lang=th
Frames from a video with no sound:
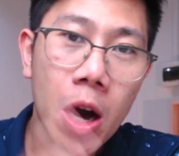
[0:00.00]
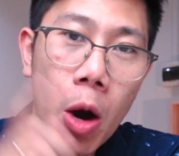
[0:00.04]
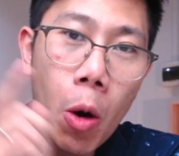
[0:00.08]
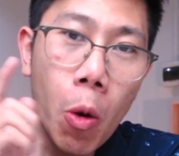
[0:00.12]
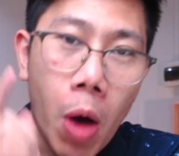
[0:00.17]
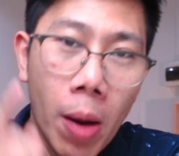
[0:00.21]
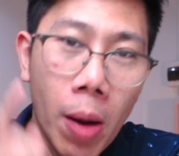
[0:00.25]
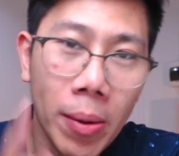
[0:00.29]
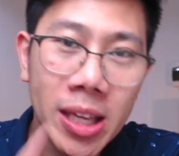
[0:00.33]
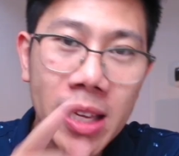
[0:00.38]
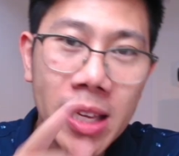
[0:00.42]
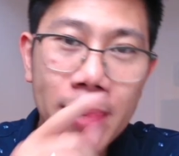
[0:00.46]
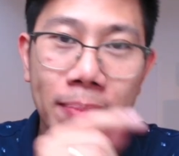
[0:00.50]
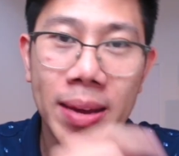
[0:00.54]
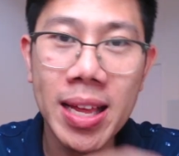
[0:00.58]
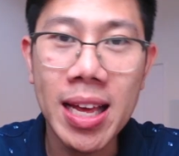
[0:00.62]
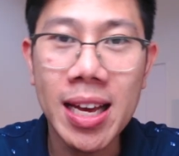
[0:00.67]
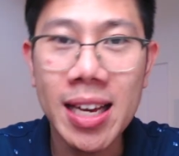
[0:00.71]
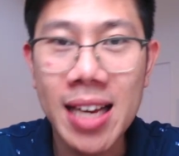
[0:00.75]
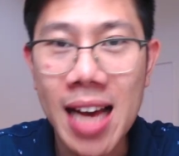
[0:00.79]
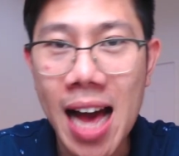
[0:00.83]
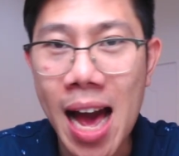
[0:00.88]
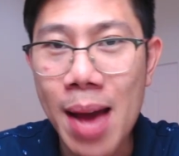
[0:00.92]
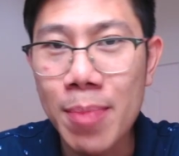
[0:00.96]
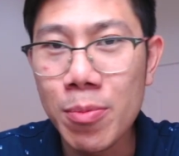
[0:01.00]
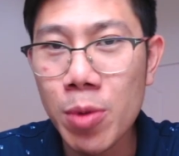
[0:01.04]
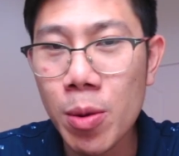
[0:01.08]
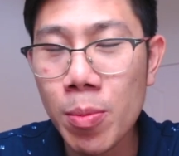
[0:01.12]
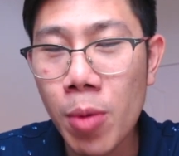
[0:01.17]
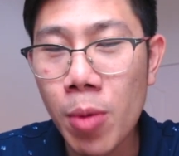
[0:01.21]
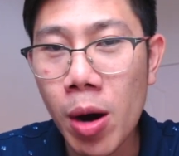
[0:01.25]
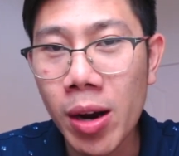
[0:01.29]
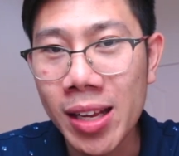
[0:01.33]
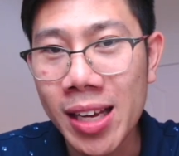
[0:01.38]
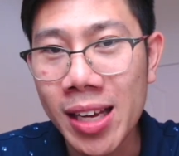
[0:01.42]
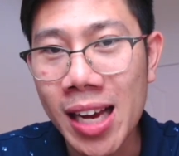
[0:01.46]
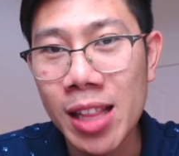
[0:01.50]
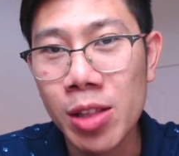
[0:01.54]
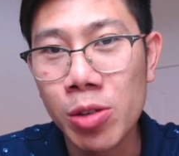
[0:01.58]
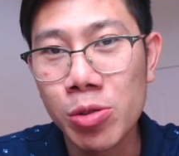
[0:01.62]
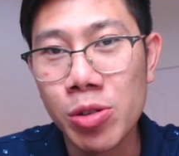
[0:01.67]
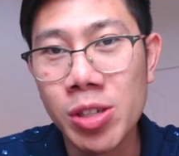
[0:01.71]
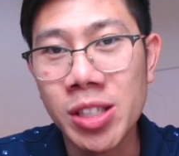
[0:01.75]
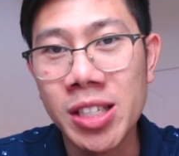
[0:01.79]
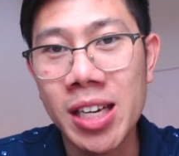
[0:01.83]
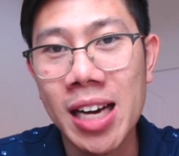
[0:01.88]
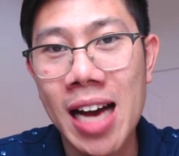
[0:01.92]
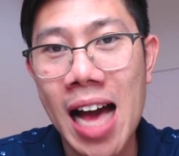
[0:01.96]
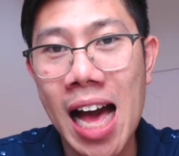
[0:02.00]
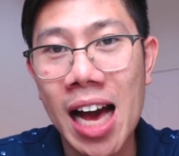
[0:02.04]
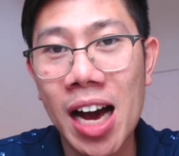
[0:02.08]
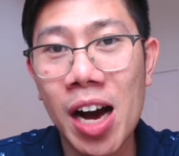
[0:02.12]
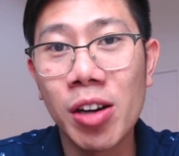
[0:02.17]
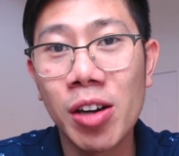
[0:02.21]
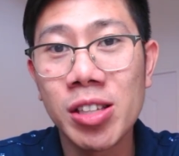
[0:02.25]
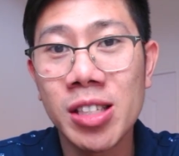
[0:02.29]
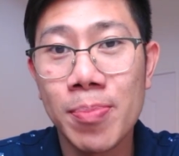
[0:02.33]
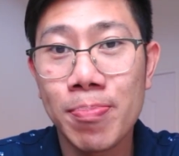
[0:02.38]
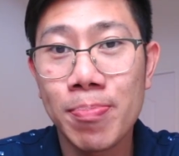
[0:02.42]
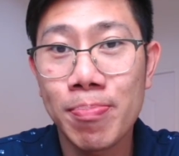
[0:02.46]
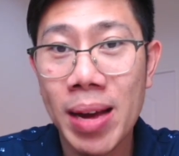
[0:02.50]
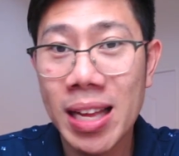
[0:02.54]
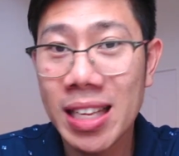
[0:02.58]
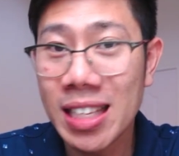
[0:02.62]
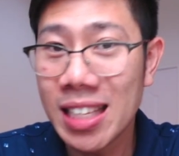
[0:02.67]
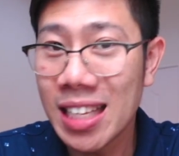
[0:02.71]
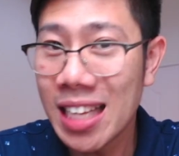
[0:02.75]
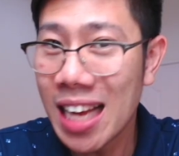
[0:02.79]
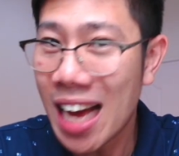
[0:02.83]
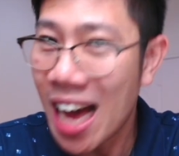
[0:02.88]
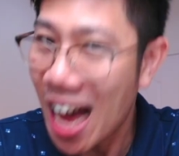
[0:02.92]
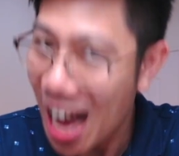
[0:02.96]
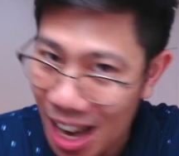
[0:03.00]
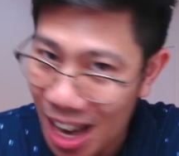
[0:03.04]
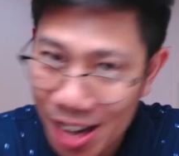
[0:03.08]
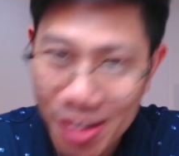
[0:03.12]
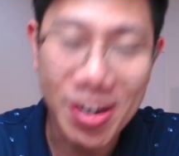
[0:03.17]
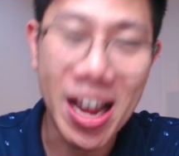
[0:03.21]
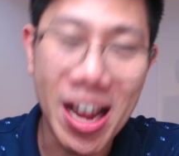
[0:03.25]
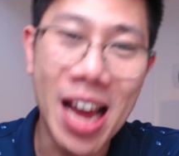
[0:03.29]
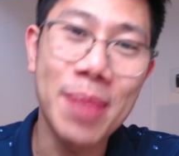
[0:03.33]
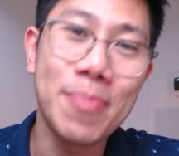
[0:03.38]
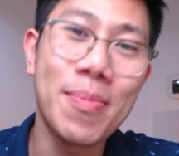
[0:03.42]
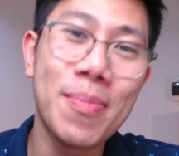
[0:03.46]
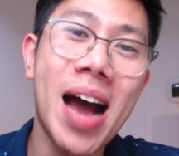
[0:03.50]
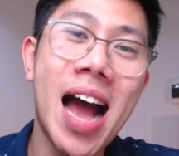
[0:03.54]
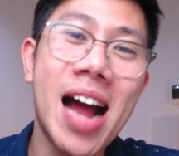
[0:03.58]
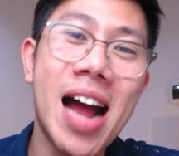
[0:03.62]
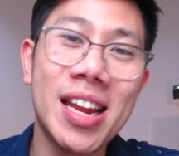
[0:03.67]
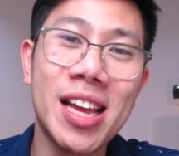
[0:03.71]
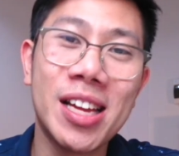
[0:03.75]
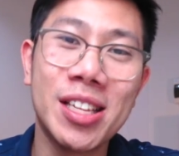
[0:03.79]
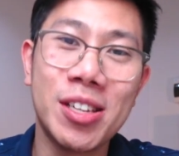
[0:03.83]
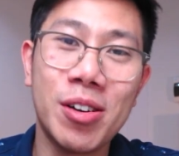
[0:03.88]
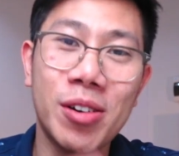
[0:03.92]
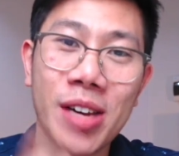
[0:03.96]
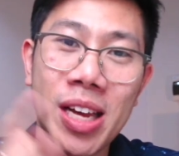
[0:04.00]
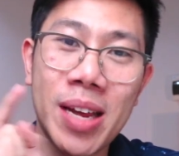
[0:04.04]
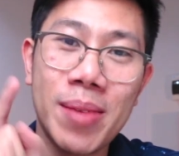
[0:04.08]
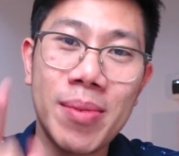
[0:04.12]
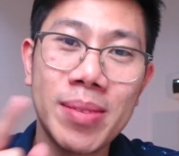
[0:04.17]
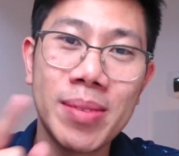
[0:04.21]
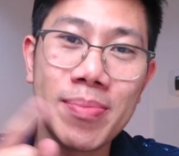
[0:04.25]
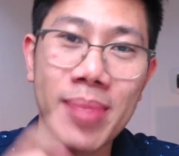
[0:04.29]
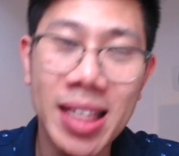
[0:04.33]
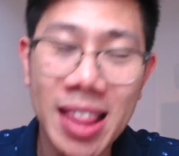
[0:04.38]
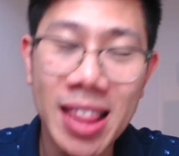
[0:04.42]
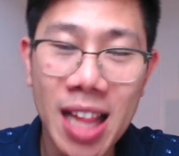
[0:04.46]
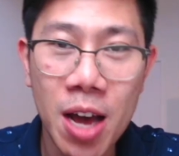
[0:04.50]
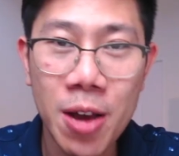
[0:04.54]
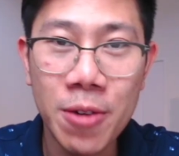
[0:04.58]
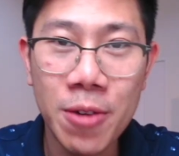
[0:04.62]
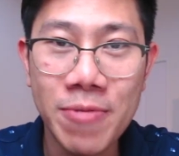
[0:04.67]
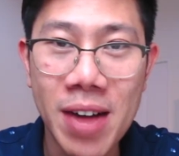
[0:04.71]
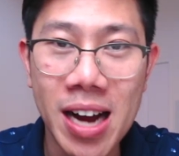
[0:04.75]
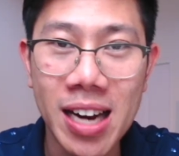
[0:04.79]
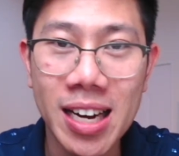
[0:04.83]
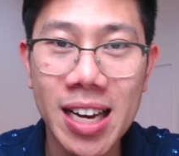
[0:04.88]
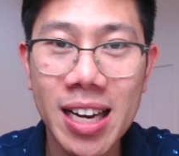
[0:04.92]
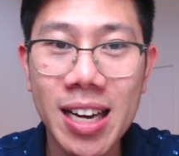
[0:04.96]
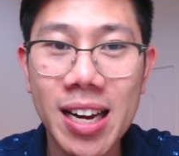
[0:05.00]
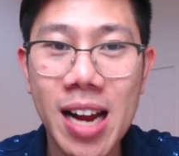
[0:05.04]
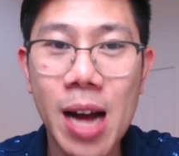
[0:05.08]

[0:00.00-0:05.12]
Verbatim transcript: ความคิดจะเป็นยังไงมุมมองในการลงทุนสังหา เขาจะเป็นอะไรบ้างเนี่ย เดี๋ยวคิมจะมาเล่าให้ฟังนะค